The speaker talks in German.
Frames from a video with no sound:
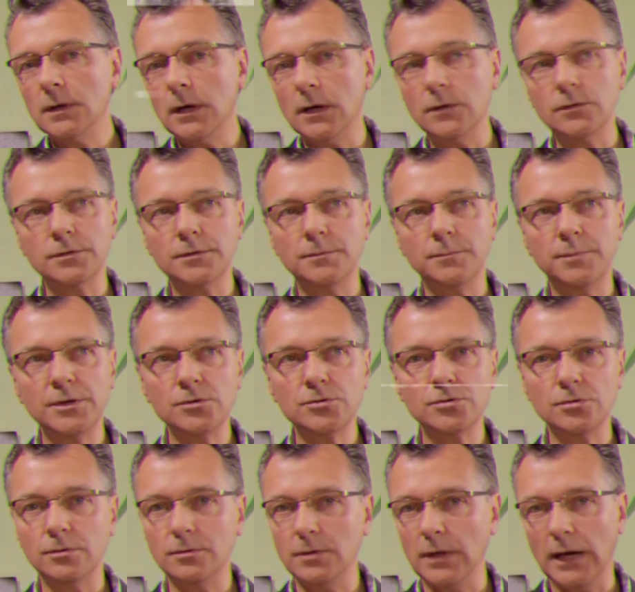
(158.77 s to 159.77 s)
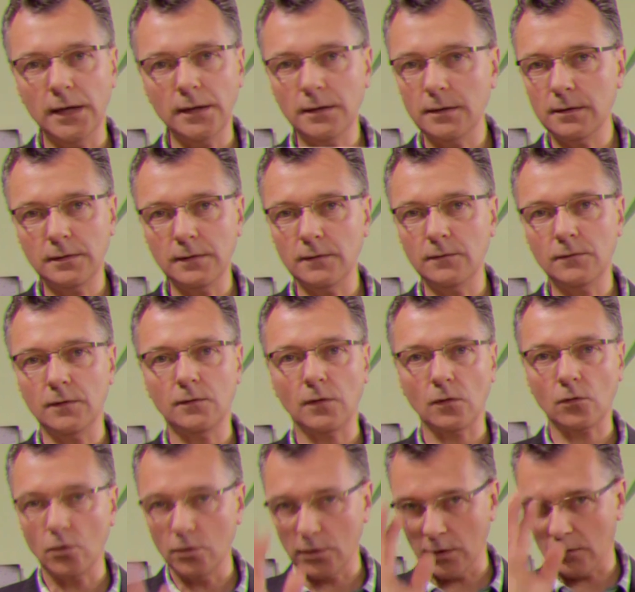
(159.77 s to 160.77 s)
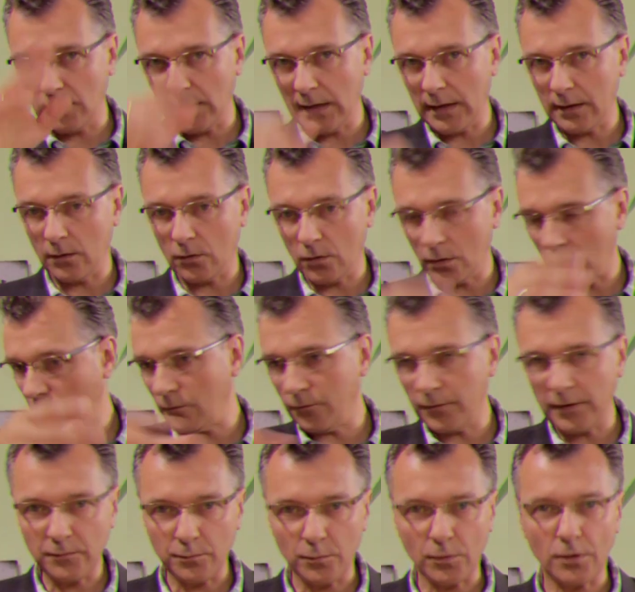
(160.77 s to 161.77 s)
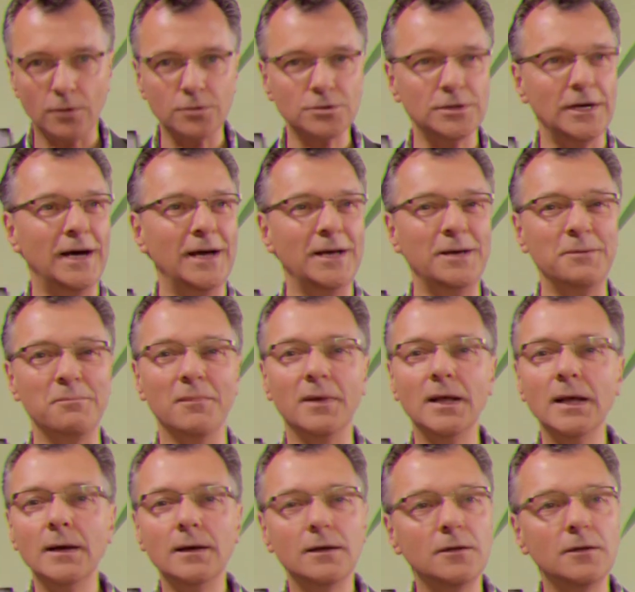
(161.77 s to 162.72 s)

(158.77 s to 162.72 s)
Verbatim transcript: Also bitteschön, nein, die, das könnt ihr sagen. Ihr könnt das auf Facebook auch schreiben.